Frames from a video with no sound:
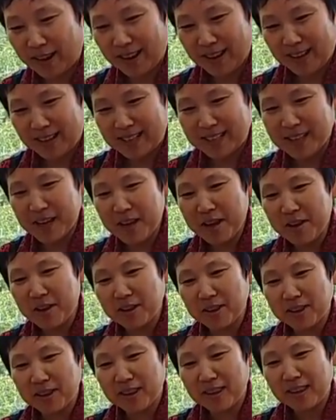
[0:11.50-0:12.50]
네. 이제
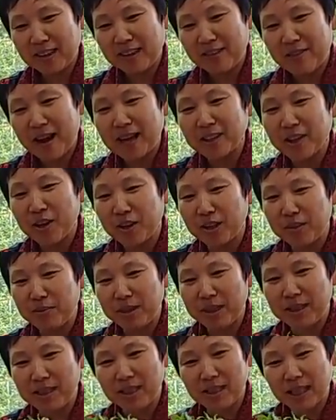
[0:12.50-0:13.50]

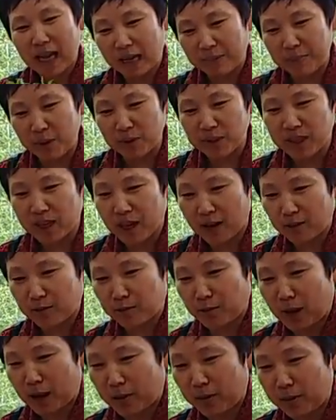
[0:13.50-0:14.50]
황태현님이 이제
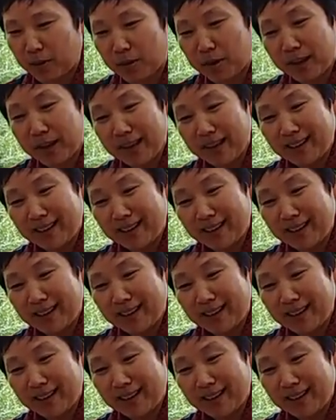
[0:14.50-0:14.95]
장명채라고도 하고